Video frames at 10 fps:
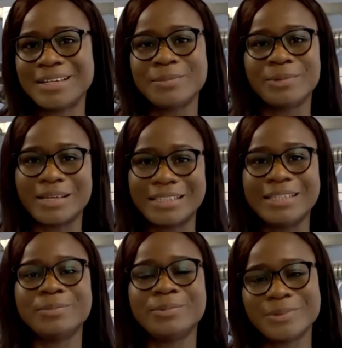pour accueillir
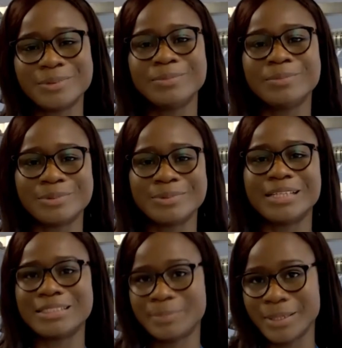beaucoup plus
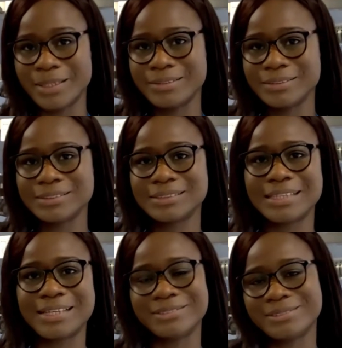d'expérience
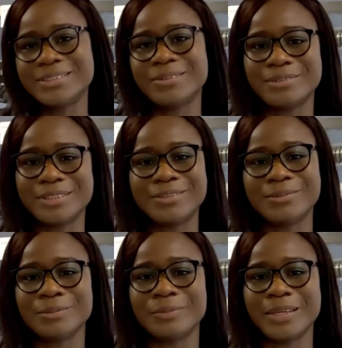et ensuite revenir dans
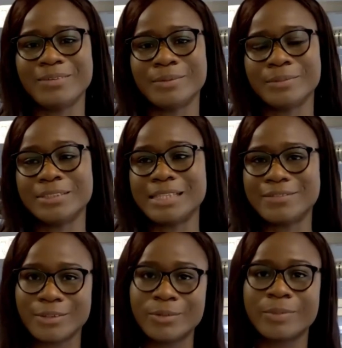mon pays, vraiment
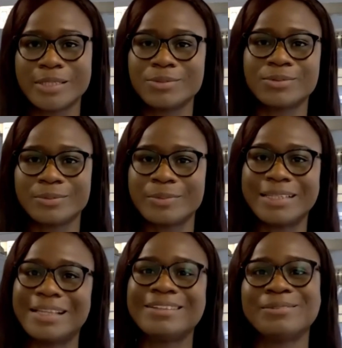développer ce
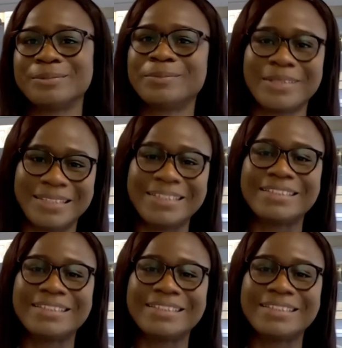domaine-là dans mon pays.